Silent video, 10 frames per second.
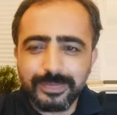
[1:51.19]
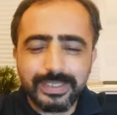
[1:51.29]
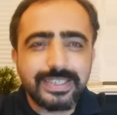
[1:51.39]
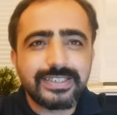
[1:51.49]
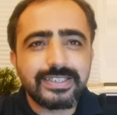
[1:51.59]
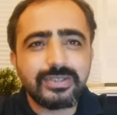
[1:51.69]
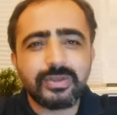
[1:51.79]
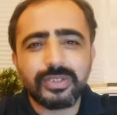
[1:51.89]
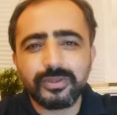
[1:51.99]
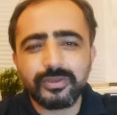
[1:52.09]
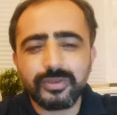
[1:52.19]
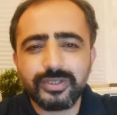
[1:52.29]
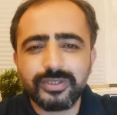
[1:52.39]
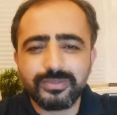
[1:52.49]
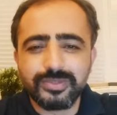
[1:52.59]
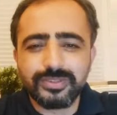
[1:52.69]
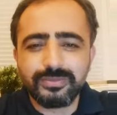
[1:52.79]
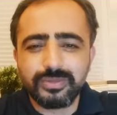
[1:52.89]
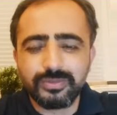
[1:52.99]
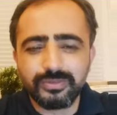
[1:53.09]
etkili olan da dün akşam
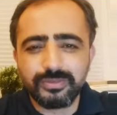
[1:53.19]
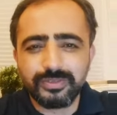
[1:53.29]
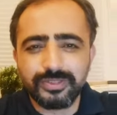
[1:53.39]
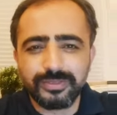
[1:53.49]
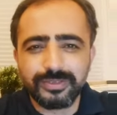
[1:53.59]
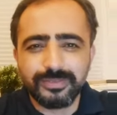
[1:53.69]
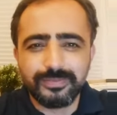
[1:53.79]
izlemiş olduğum bir filmde.